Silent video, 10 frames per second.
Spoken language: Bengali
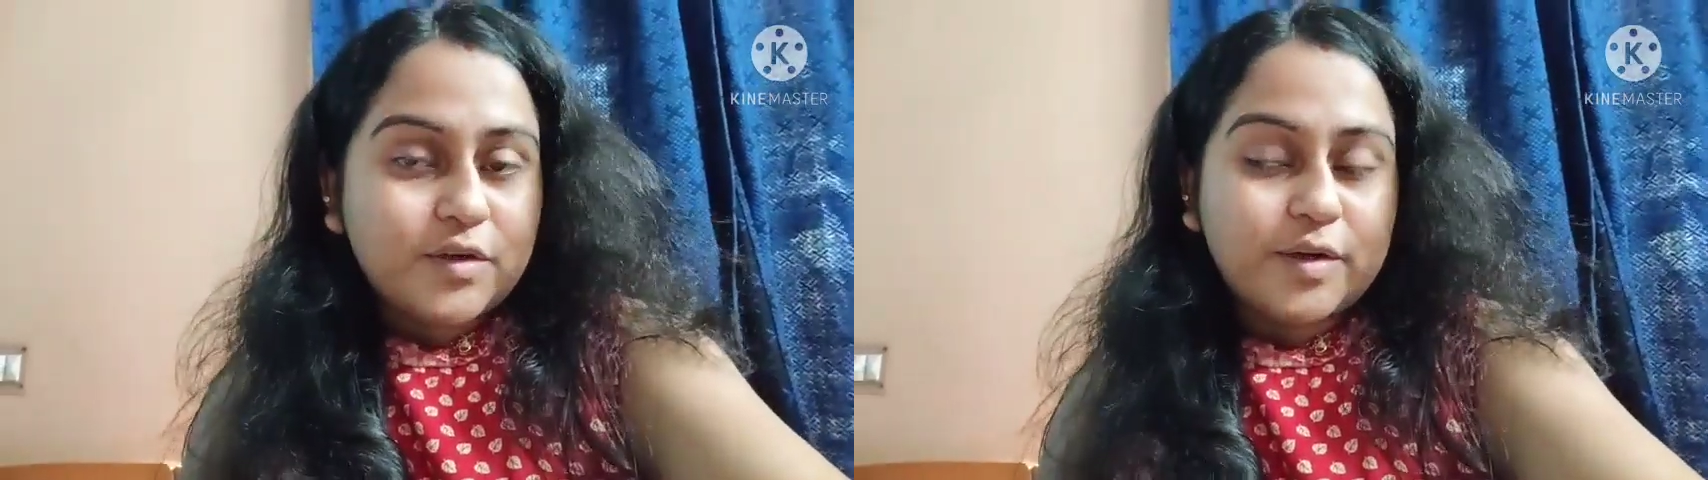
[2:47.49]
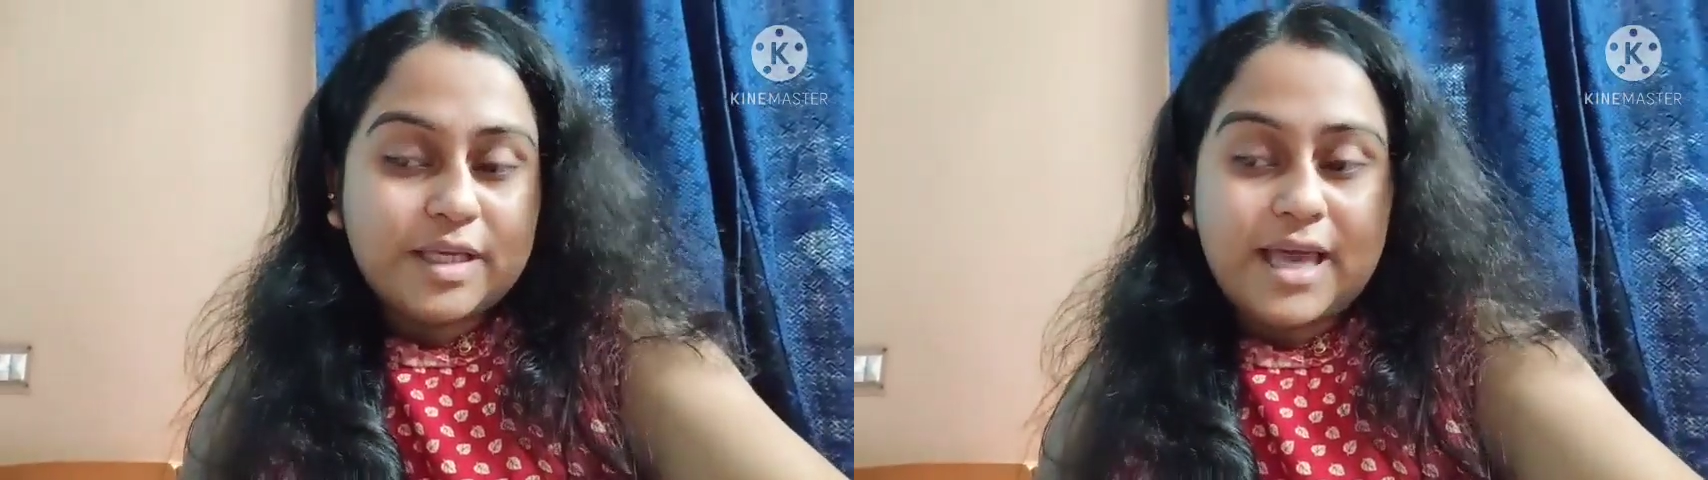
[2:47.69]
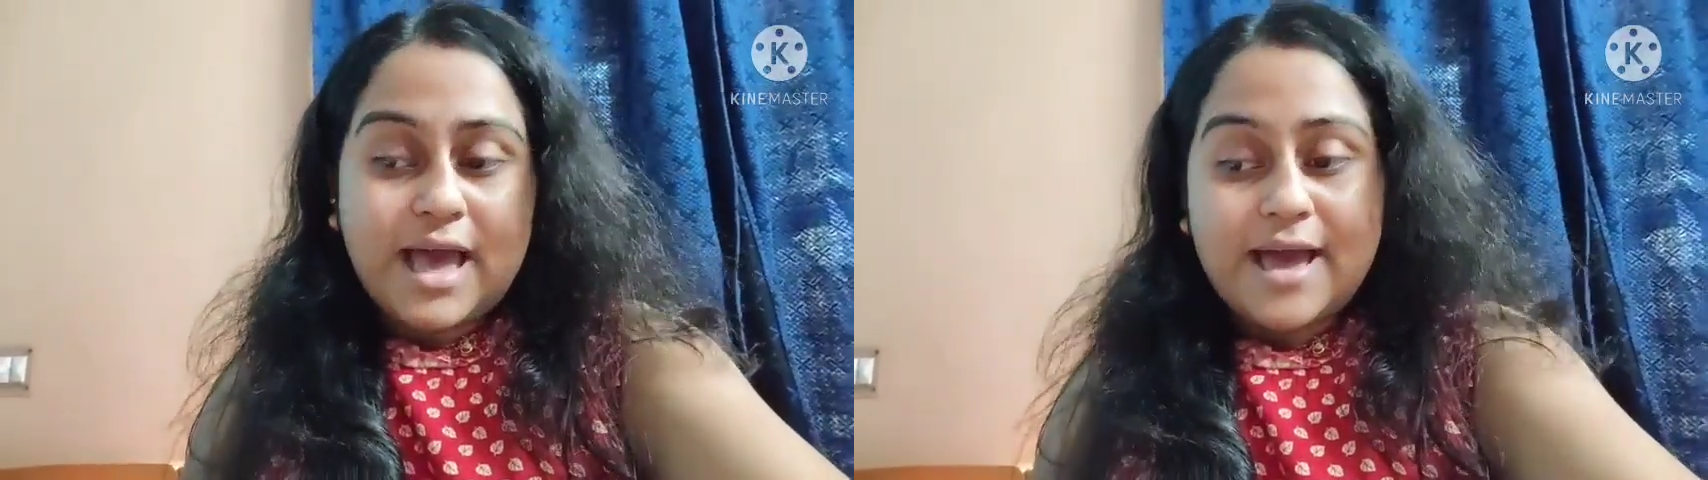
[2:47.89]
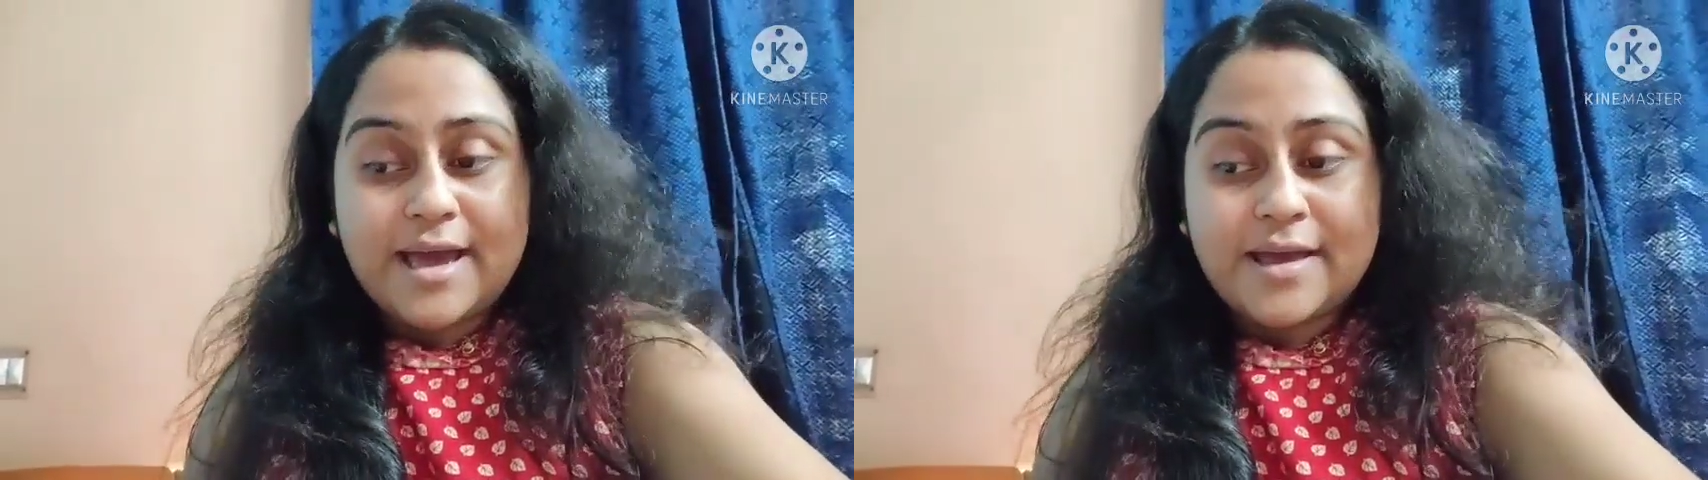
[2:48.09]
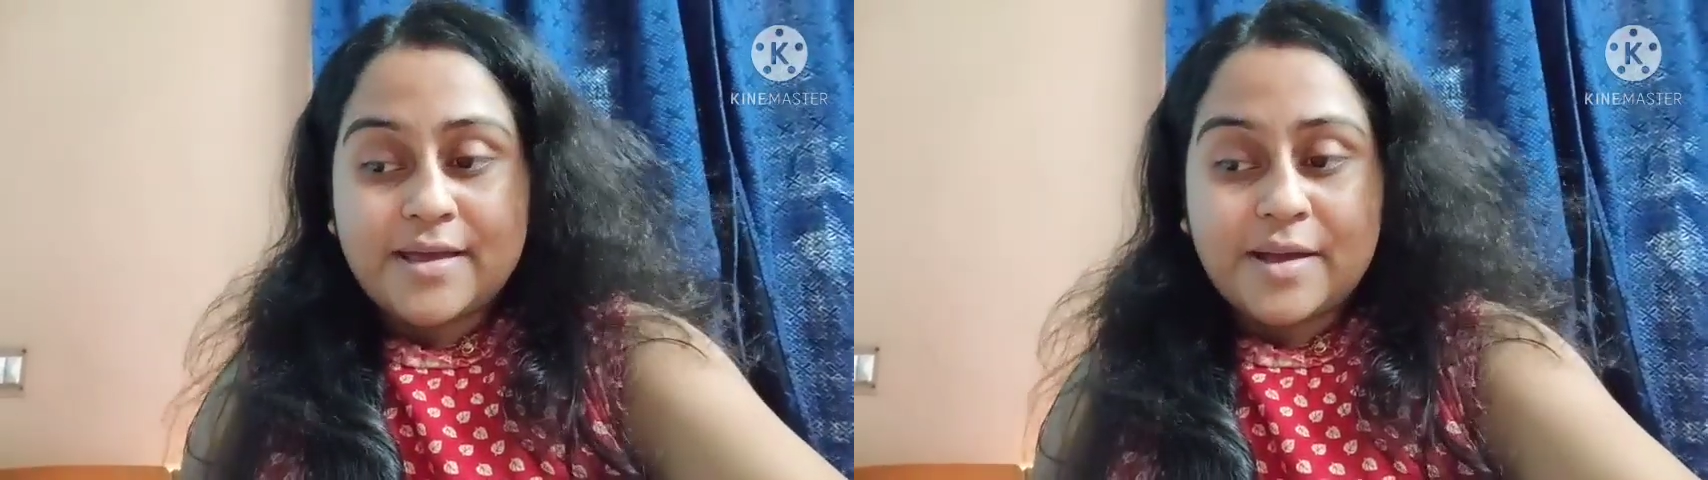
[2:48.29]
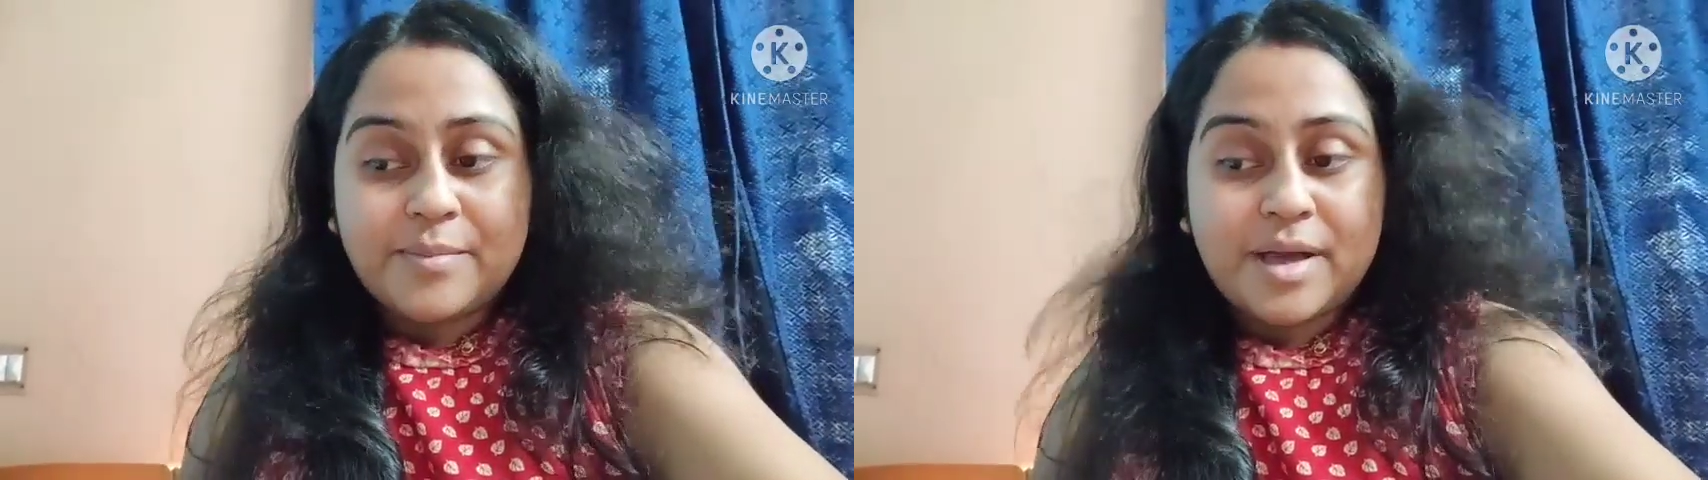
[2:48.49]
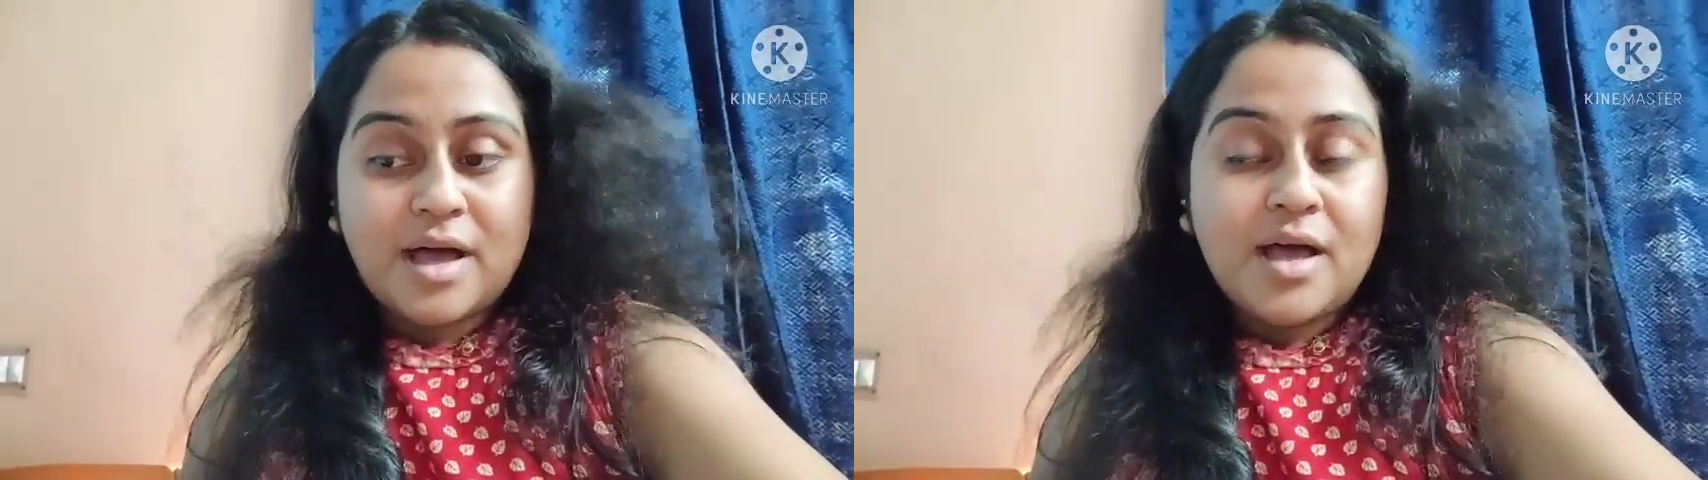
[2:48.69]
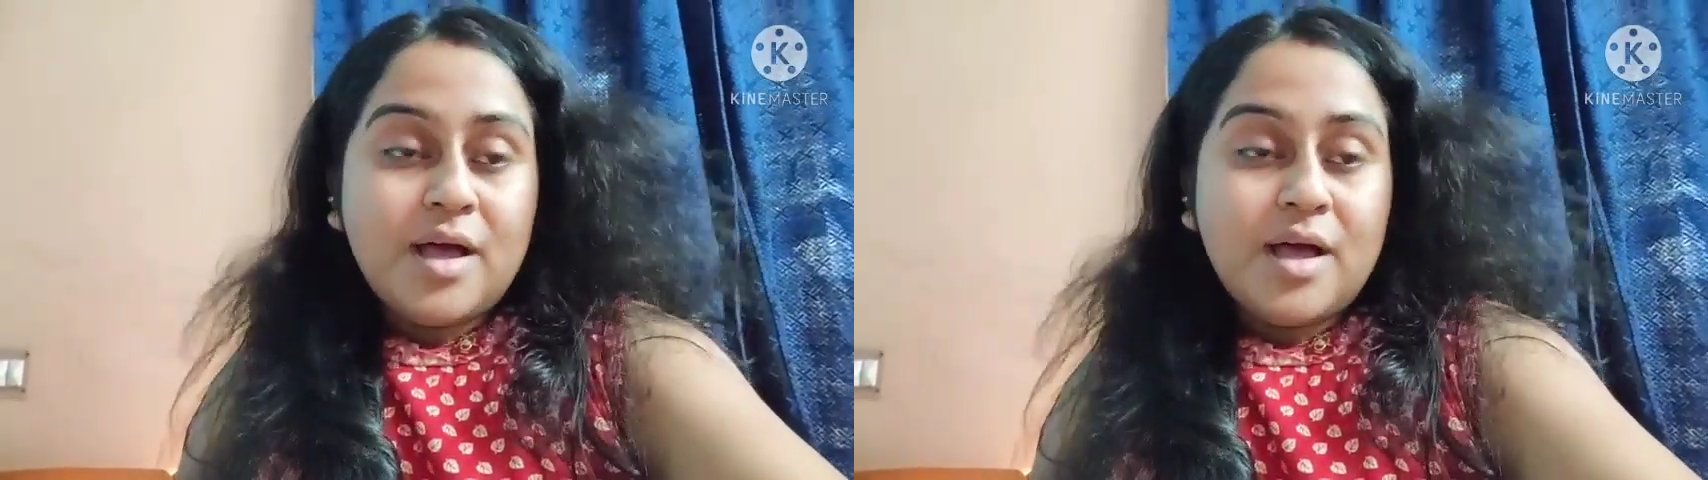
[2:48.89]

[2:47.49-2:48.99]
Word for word: করি অ্যান্ড আমরা